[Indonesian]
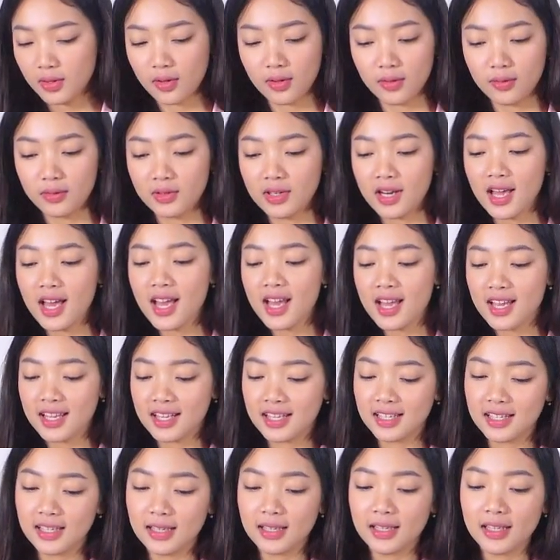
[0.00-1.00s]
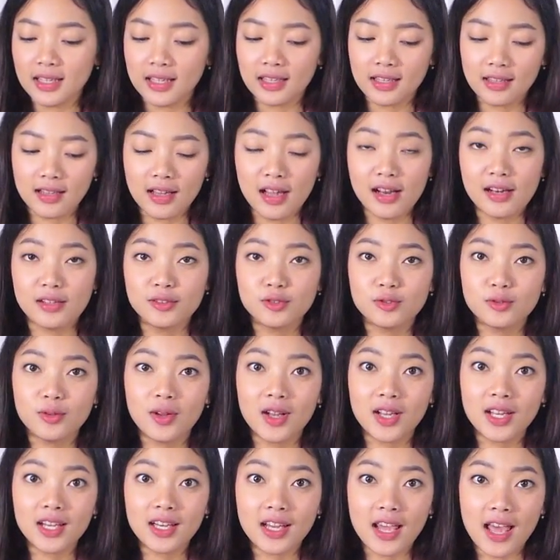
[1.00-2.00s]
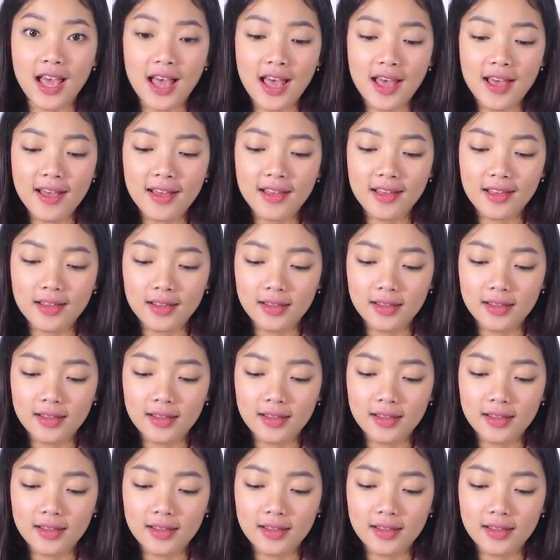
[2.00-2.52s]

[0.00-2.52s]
Kalau udah, nih Kak Ali tuangin ya.